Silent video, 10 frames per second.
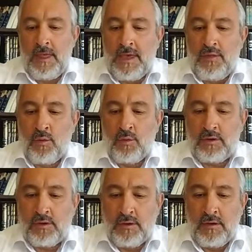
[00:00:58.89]
Et donc,
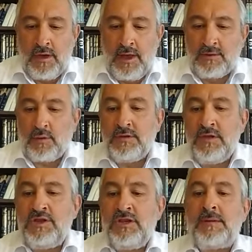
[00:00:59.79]
la sortie
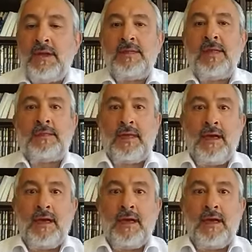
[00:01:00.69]
d'Égypte a été un très